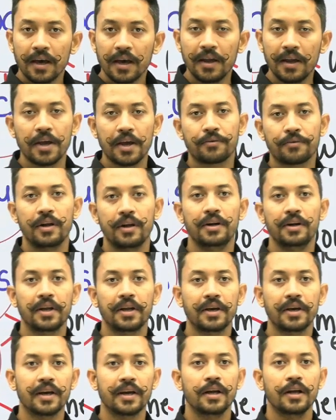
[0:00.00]
इन
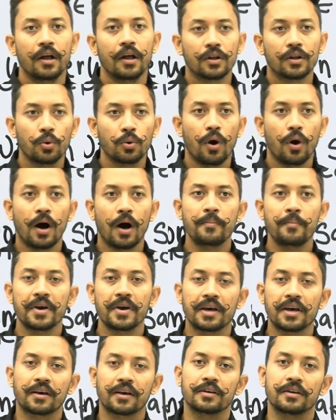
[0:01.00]
इक्वालिटी है तो हम
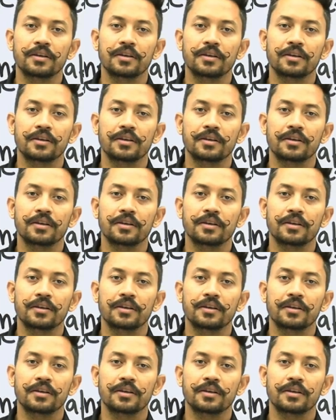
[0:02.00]
एक